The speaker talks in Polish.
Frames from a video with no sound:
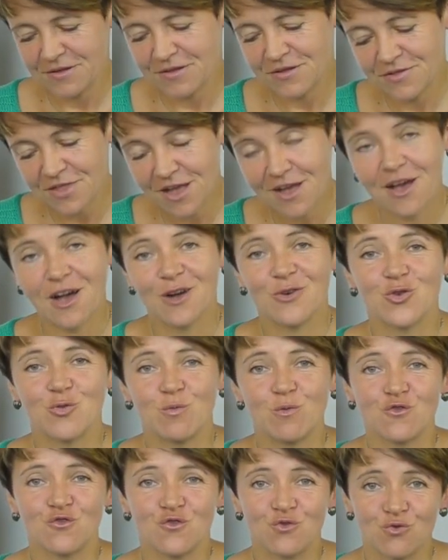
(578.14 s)
e, taka
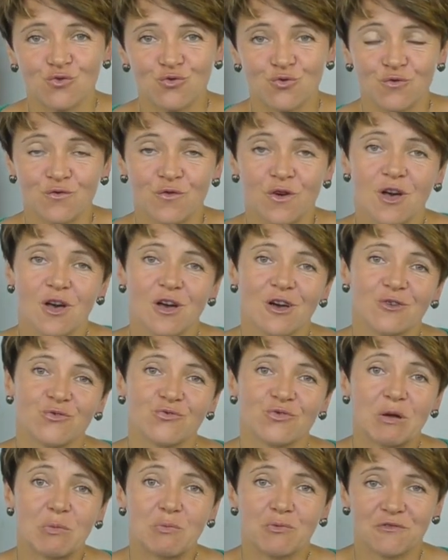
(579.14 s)
grubość drutów, która